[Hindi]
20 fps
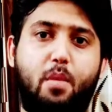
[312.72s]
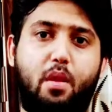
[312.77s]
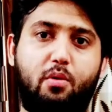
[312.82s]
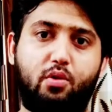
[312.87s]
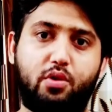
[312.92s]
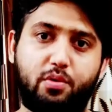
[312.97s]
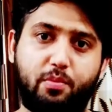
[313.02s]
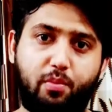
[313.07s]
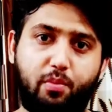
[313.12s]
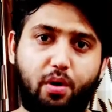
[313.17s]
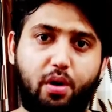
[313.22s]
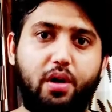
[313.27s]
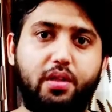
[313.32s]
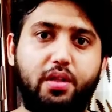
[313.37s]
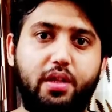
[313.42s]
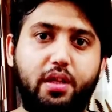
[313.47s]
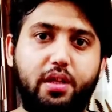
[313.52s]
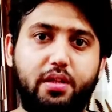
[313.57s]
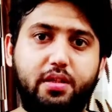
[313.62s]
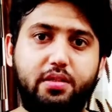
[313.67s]
कुछ
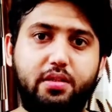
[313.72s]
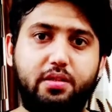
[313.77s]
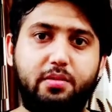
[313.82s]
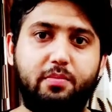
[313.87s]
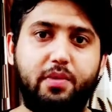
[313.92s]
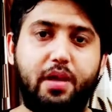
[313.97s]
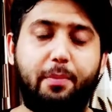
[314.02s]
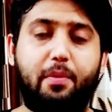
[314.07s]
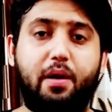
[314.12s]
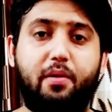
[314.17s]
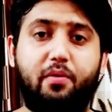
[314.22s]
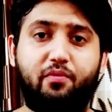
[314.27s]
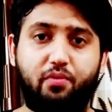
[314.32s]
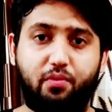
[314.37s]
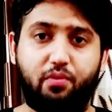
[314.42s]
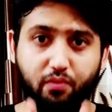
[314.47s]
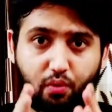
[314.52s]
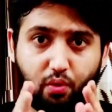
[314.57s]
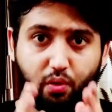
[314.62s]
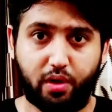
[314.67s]
बहुत ही जिसमें आपका
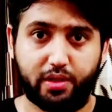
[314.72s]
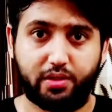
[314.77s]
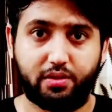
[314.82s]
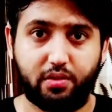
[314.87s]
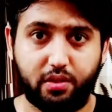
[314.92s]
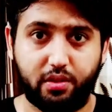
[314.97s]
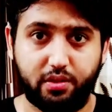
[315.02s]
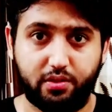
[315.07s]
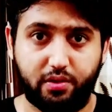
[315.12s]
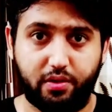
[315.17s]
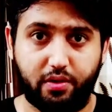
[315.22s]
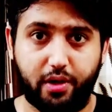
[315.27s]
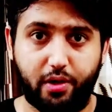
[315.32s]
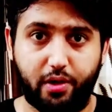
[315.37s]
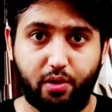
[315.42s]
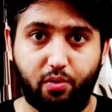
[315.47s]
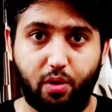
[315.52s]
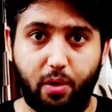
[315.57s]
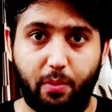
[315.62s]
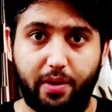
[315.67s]
फोकस कंसंट्रेट
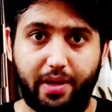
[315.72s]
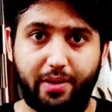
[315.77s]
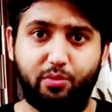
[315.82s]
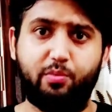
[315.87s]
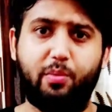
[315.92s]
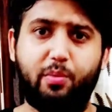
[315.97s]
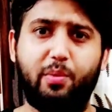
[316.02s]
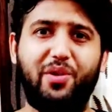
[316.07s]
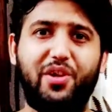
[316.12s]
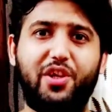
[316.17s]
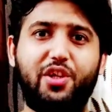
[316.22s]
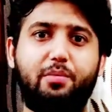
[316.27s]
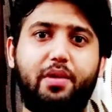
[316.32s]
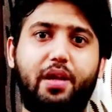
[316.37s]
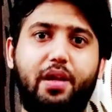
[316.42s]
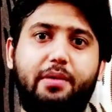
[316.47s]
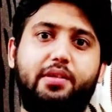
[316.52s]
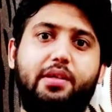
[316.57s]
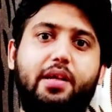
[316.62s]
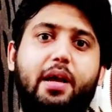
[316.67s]
हुआ पड़े है उसमें बीच में
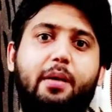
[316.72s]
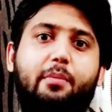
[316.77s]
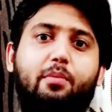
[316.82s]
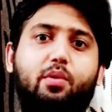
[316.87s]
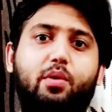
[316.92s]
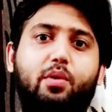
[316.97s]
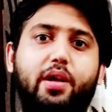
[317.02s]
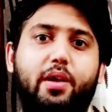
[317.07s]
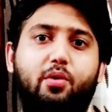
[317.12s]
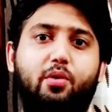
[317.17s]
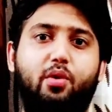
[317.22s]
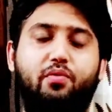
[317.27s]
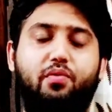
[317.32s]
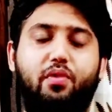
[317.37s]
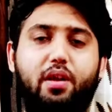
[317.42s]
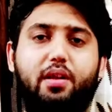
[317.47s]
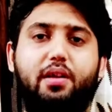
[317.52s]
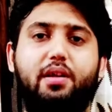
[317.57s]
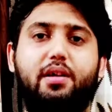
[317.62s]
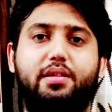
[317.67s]
आपसे आपको यार कोई
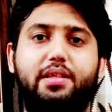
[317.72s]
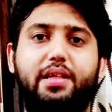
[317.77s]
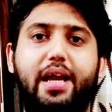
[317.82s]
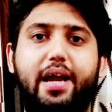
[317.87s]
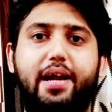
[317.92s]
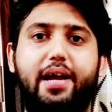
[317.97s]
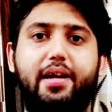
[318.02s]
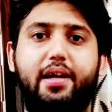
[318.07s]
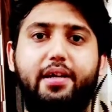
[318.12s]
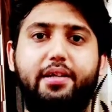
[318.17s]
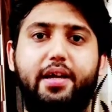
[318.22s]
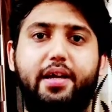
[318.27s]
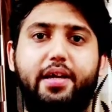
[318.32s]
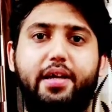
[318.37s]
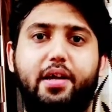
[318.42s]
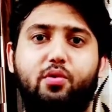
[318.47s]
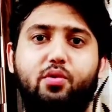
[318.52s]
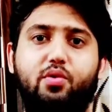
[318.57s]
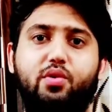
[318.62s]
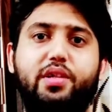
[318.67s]
वर्गर सी ऐड आ जाए
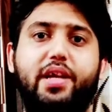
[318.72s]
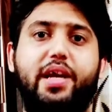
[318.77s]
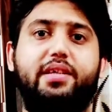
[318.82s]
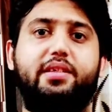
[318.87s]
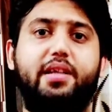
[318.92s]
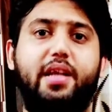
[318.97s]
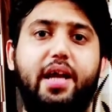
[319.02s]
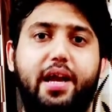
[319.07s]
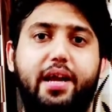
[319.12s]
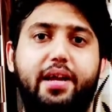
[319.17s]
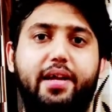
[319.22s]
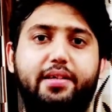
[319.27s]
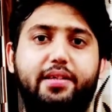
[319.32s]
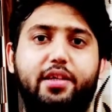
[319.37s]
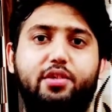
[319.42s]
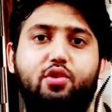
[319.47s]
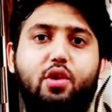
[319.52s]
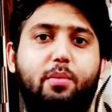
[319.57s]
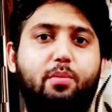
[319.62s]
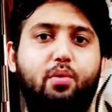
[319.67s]
या कुछ ऐसी ऐड आ जाए
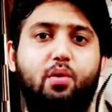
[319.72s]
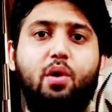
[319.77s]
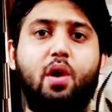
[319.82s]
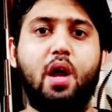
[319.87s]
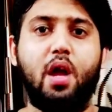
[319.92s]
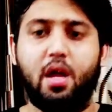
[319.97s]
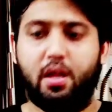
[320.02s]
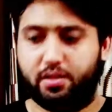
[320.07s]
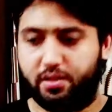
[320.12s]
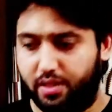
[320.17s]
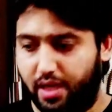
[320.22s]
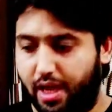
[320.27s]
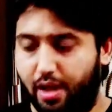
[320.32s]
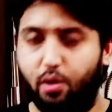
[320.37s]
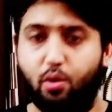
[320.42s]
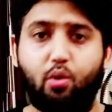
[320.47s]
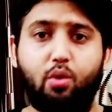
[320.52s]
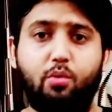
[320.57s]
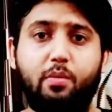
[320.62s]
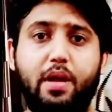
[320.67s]
जो आपको चार
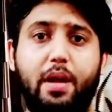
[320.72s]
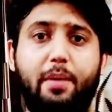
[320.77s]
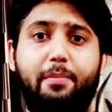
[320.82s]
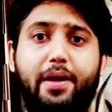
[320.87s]
लोगों में आप